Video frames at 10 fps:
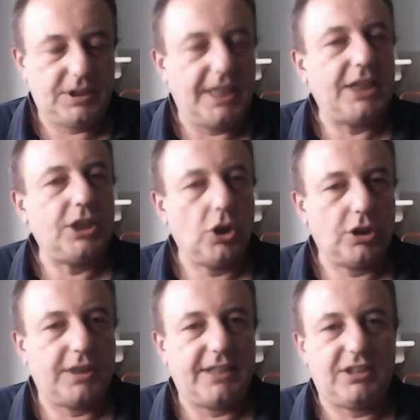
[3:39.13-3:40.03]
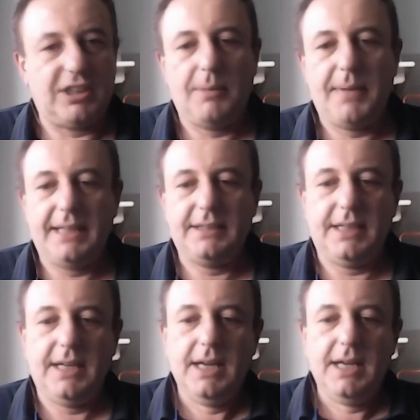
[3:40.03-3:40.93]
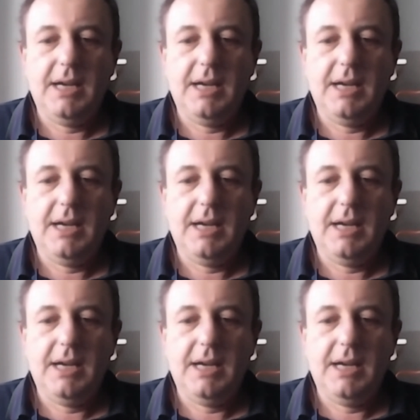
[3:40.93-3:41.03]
si è ridotta drasticamente.